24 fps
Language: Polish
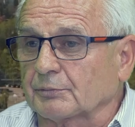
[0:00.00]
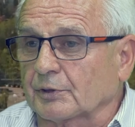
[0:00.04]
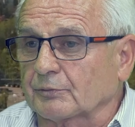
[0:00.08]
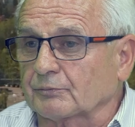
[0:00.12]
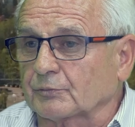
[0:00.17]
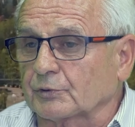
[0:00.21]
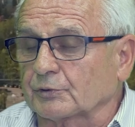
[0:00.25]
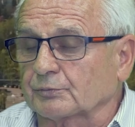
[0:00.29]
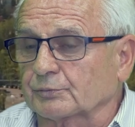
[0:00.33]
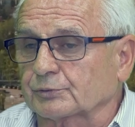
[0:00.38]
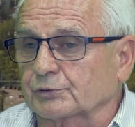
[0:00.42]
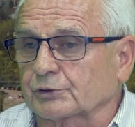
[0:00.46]

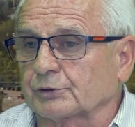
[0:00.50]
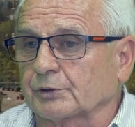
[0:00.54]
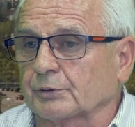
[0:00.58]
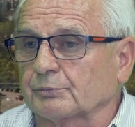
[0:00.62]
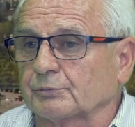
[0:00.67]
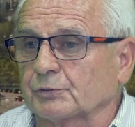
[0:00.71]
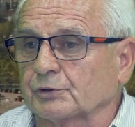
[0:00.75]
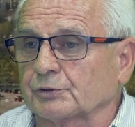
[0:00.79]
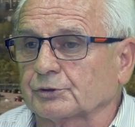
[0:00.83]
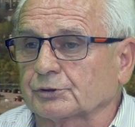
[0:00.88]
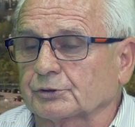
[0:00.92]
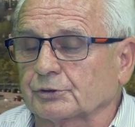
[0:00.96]
tą
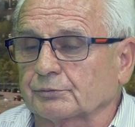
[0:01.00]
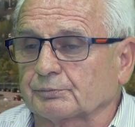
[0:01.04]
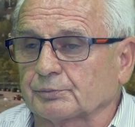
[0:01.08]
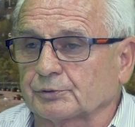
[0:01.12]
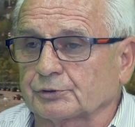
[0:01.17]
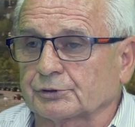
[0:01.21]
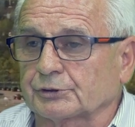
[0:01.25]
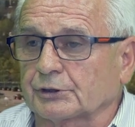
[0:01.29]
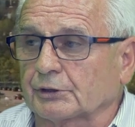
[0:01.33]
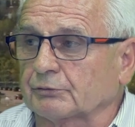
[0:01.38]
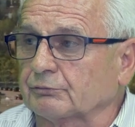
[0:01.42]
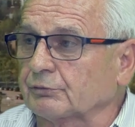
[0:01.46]
przyjemność, że
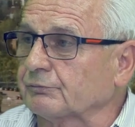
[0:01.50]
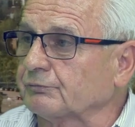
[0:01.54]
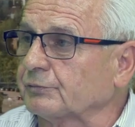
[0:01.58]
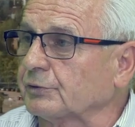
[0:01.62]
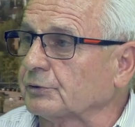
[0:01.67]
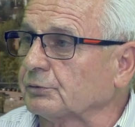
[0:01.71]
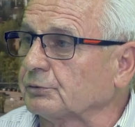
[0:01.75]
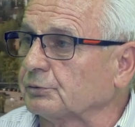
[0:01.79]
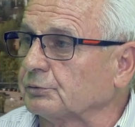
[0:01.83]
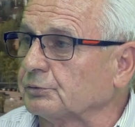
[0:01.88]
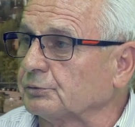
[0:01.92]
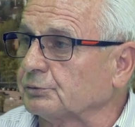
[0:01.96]
poznałem jest.
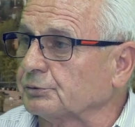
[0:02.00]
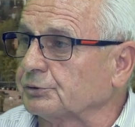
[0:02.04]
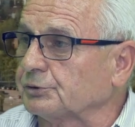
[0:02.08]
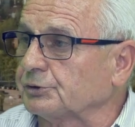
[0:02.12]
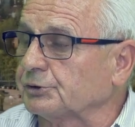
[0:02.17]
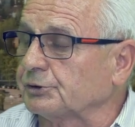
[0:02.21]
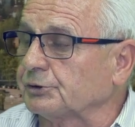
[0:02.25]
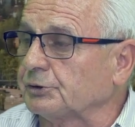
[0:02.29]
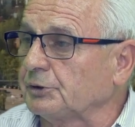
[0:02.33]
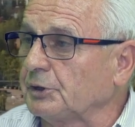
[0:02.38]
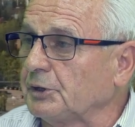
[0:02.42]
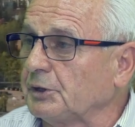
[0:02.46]
wielu
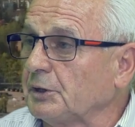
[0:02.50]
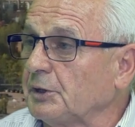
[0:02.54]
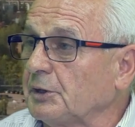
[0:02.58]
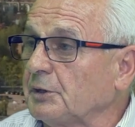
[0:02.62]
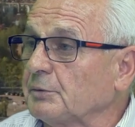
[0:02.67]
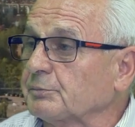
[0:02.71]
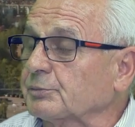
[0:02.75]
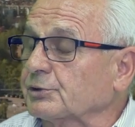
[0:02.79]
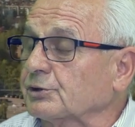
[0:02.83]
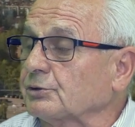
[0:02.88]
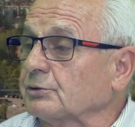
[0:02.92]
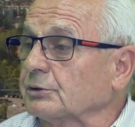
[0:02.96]
ludzi.
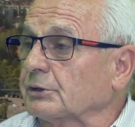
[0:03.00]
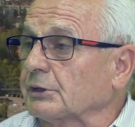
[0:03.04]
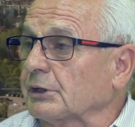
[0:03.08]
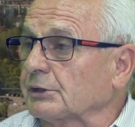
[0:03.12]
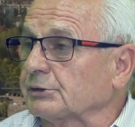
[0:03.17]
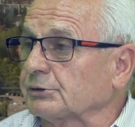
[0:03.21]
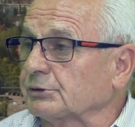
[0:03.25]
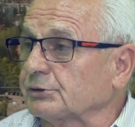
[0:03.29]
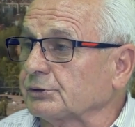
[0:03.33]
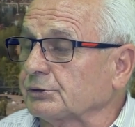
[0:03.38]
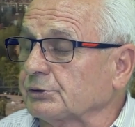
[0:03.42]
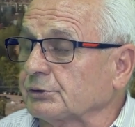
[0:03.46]
Przy
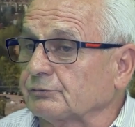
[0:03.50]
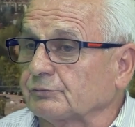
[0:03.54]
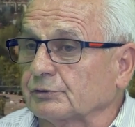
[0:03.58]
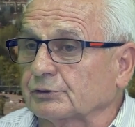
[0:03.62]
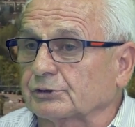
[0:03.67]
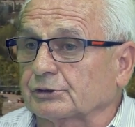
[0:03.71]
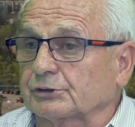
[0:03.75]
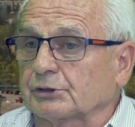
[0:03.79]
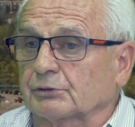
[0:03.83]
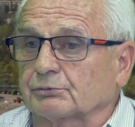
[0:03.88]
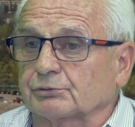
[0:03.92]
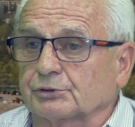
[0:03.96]
okazji się
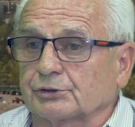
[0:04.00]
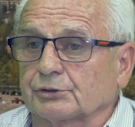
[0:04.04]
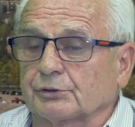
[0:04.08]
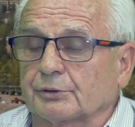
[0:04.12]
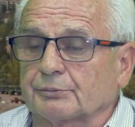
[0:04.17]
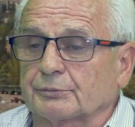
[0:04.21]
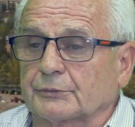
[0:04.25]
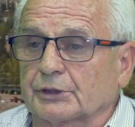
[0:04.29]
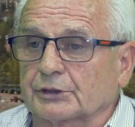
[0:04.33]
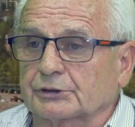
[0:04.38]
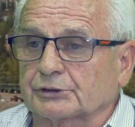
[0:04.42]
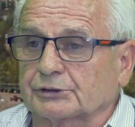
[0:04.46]

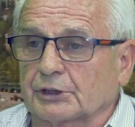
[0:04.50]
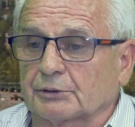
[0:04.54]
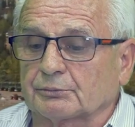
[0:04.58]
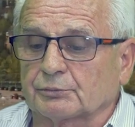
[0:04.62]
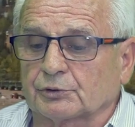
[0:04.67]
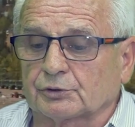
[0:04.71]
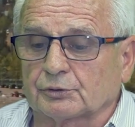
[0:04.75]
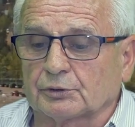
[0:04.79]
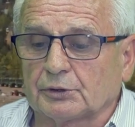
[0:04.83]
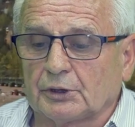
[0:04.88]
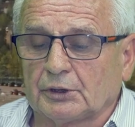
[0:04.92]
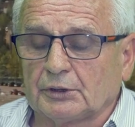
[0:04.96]
wykształciłem tak
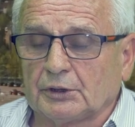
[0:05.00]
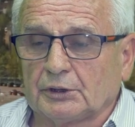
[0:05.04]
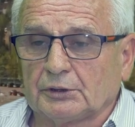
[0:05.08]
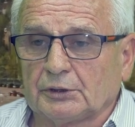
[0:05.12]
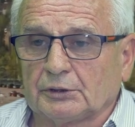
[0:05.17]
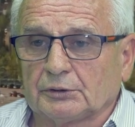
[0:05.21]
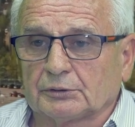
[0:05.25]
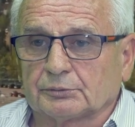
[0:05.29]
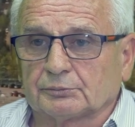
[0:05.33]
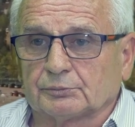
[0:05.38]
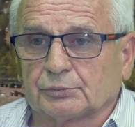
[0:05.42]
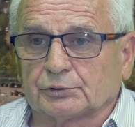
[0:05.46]
samo
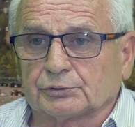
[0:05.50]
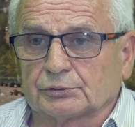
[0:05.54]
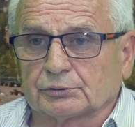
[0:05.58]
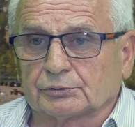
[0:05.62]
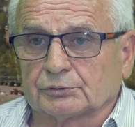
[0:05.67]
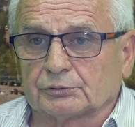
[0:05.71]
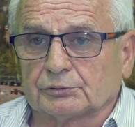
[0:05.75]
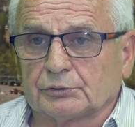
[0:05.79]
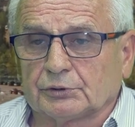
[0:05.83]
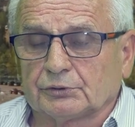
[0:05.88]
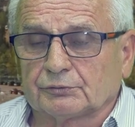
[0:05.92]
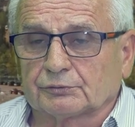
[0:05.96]
bo
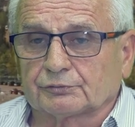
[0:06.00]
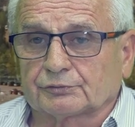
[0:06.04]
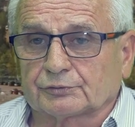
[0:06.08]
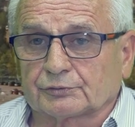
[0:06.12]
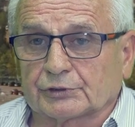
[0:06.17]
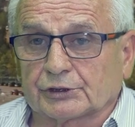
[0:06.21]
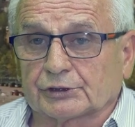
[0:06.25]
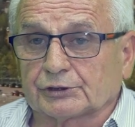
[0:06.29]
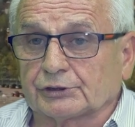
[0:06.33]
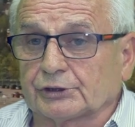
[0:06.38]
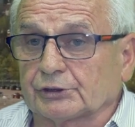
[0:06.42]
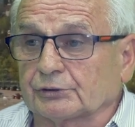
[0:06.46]
no
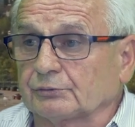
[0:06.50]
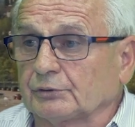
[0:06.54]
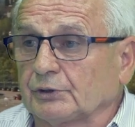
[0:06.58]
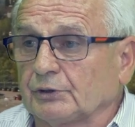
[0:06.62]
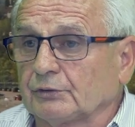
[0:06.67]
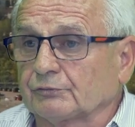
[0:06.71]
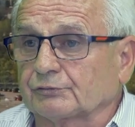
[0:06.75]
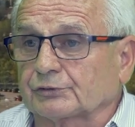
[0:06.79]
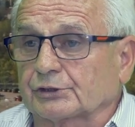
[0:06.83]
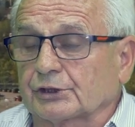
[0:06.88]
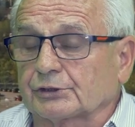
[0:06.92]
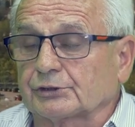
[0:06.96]
wszędzie, no więc...
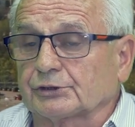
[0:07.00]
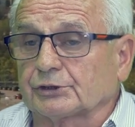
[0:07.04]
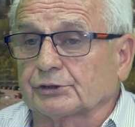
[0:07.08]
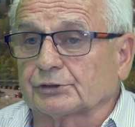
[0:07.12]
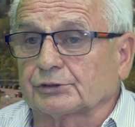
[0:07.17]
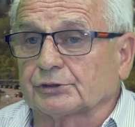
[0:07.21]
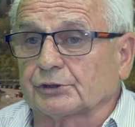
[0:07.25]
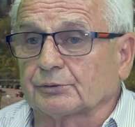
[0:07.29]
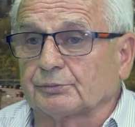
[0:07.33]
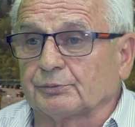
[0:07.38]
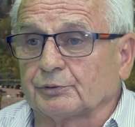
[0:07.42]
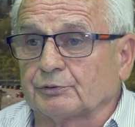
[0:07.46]
wszędzie
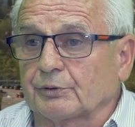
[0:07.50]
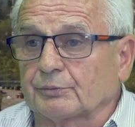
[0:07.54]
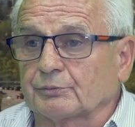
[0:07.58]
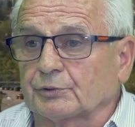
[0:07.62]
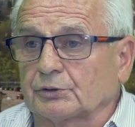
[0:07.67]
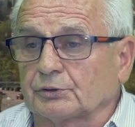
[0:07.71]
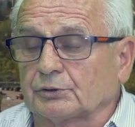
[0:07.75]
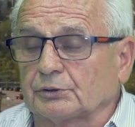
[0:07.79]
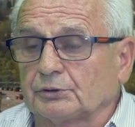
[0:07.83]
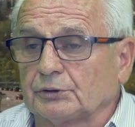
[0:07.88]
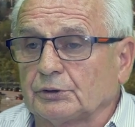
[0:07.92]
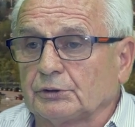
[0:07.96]
gdzie byłem,
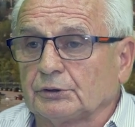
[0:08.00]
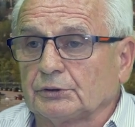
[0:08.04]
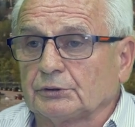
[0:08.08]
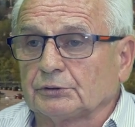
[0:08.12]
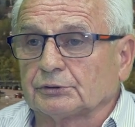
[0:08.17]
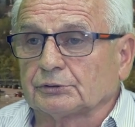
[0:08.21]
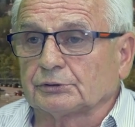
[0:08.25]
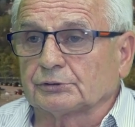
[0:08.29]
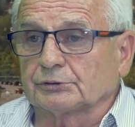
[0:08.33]
to e,